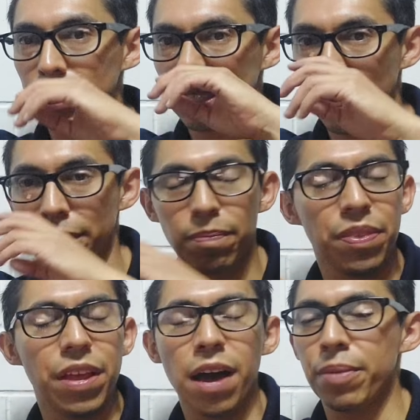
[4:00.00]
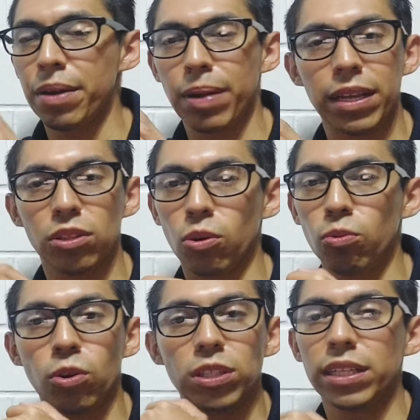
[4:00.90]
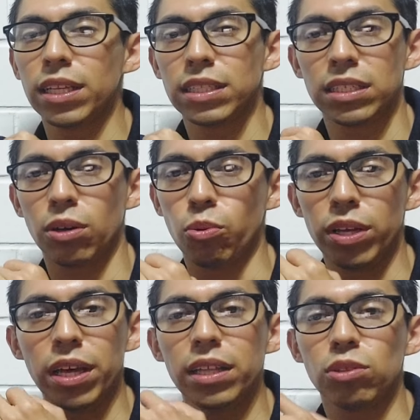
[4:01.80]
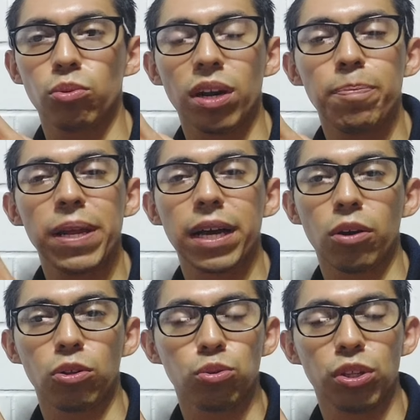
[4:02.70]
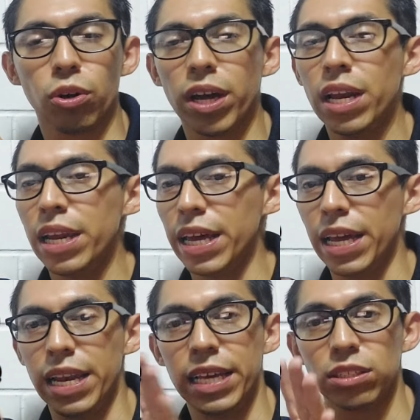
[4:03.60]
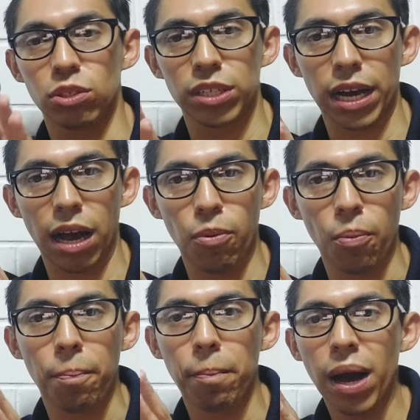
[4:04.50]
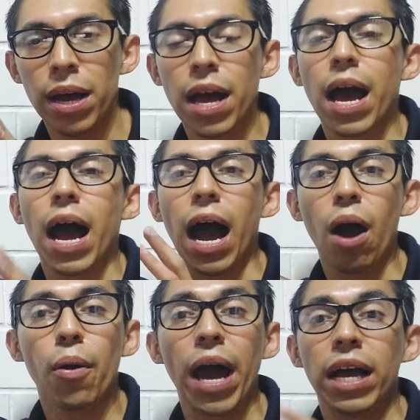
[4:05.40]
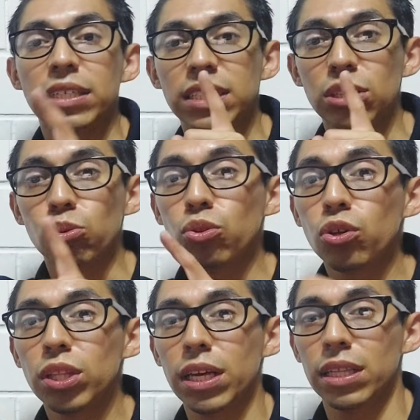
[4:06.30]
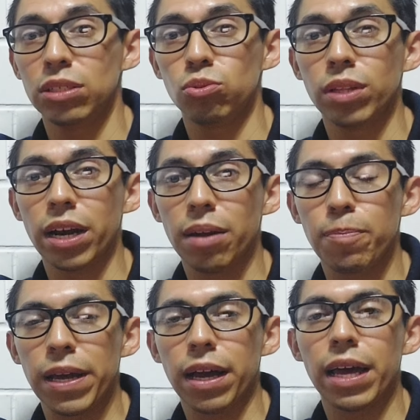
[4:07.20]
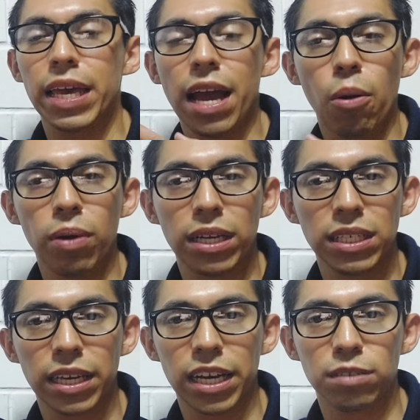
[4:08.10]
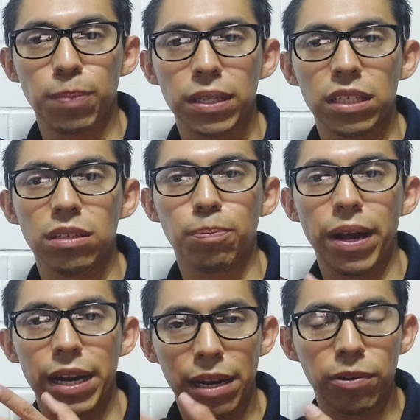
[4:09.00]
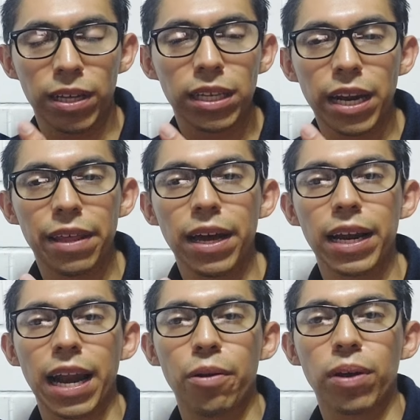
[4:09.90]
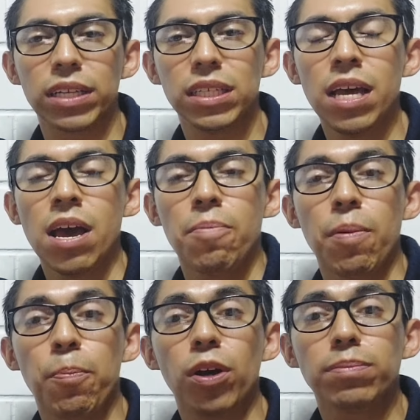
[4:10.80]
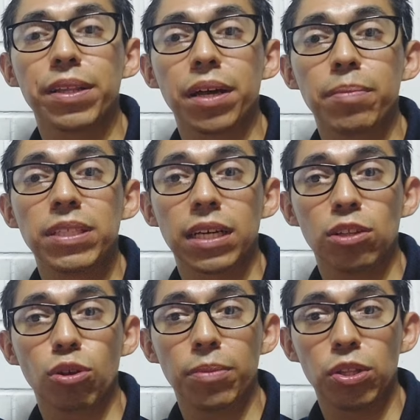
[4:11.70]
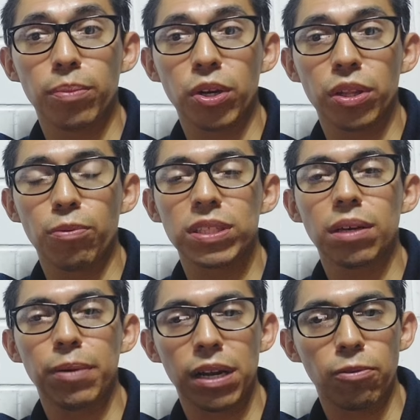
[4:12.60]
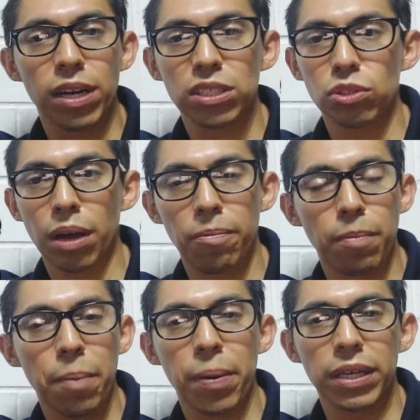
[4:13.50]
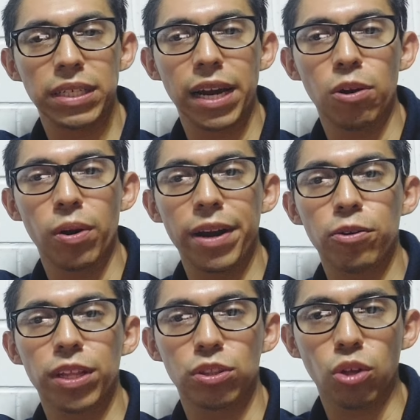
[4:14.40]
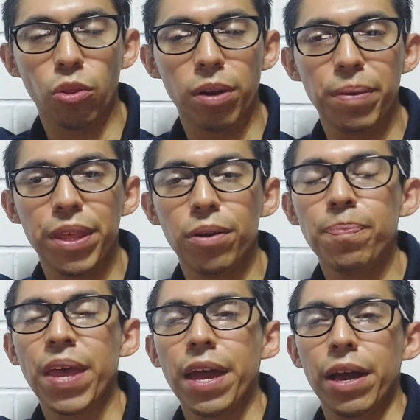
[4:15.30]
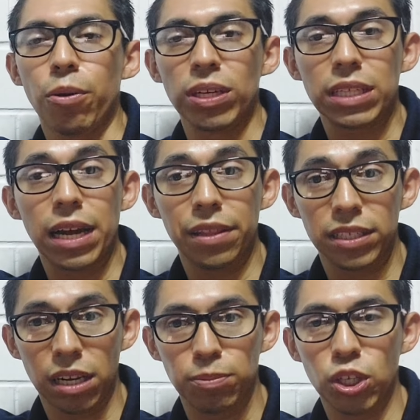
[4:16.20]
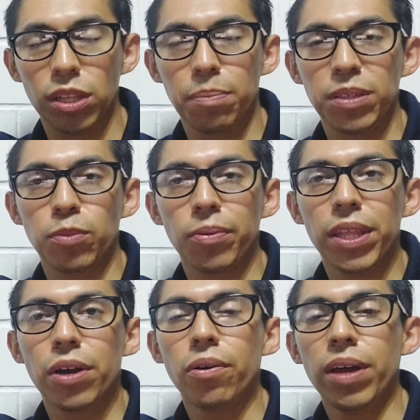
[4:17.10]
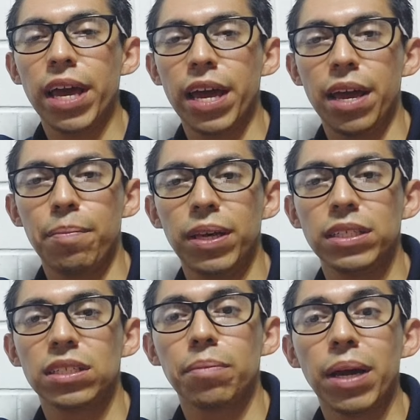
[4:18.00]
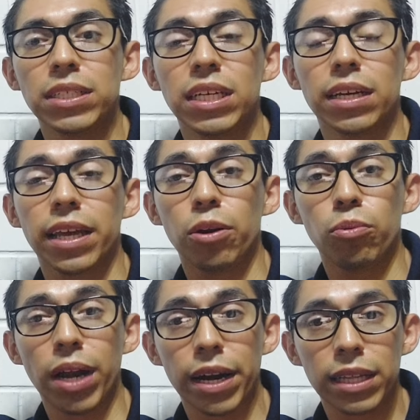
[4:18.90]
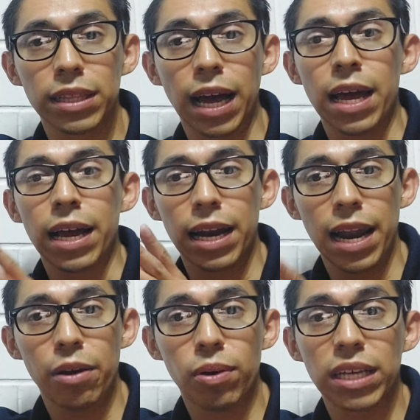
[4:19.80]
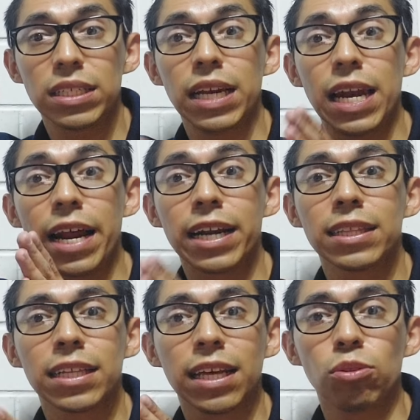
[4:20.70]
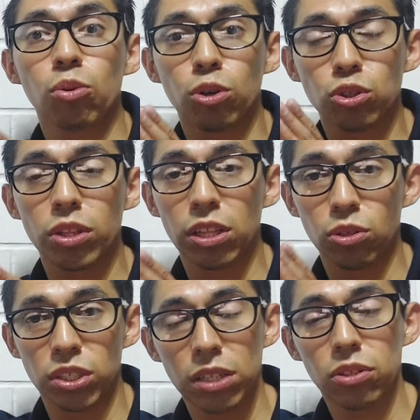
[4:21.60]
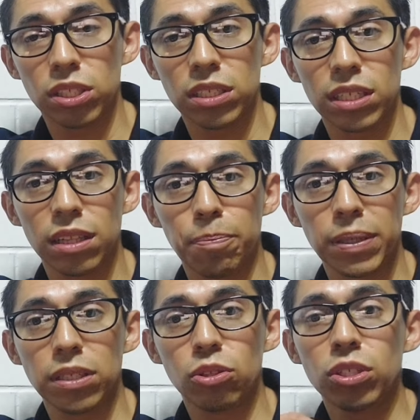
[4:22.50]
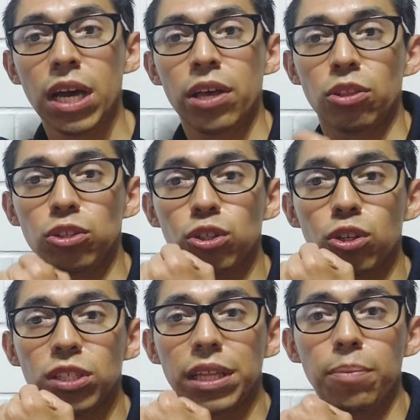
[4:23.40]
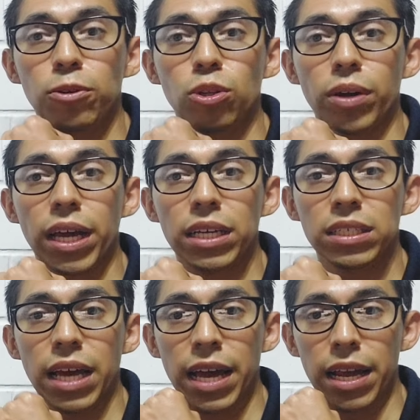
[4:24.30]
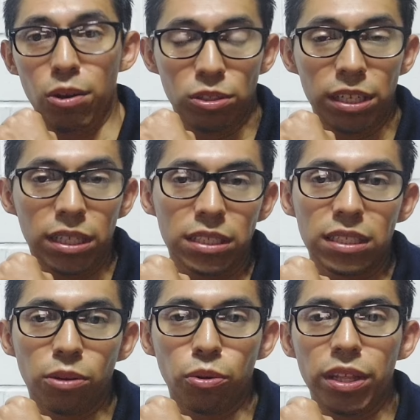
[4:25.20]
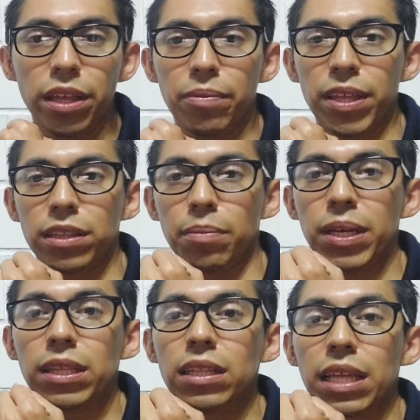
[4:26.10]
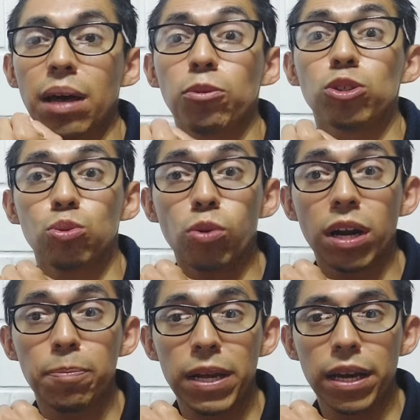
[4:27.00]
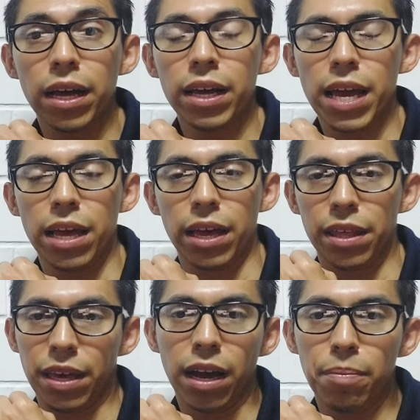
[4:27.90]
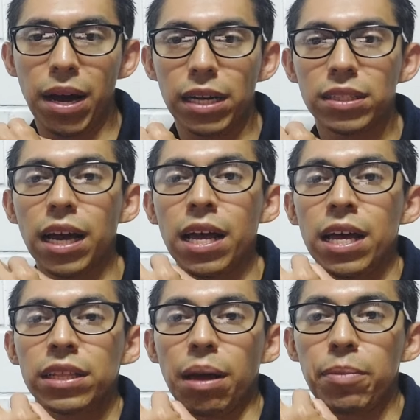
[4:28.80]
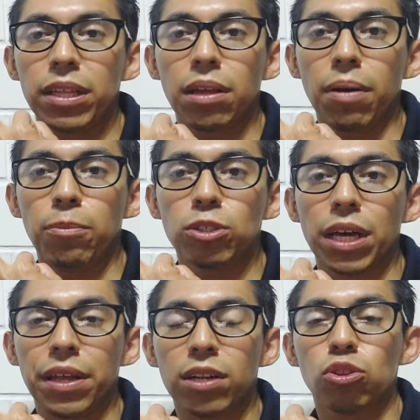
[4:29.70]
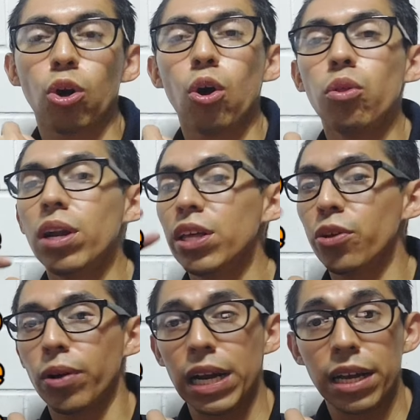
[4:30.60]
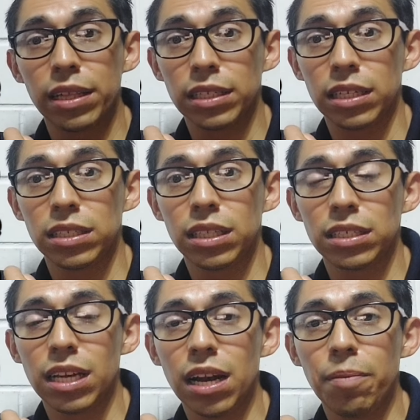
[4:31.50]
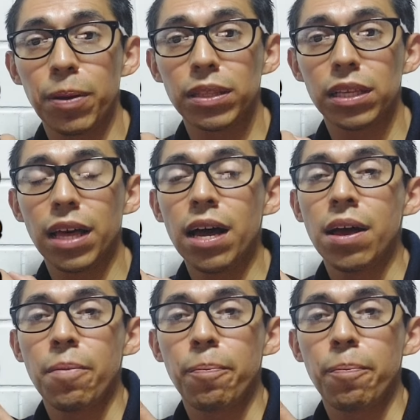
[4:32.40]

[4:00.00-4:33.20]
este. Nada, mi hermanito. Unos lentes de seguridad y tu réplica con tu hidrogel y listo, se acabó, ¿va? Ahora, si tú no tienes una réplica y aún así quieres participar en una tirada, claro que sí, me puedes mandar mensajito a mi número de WhatsApp, el cual está, va a aparecer a lo largo de todo el video o está en la descripción del mismo video. Eh, me dices, MH, quiero una renta Claro que sí, la renta tiene un costo de 260 pesitos. Nosotros te damos lo que es eh, los lentes de seguridad, evidentemente, te damos tu réplica eh, de gama alta, también te vamos a dar todo el hidrogel que necesites en la partida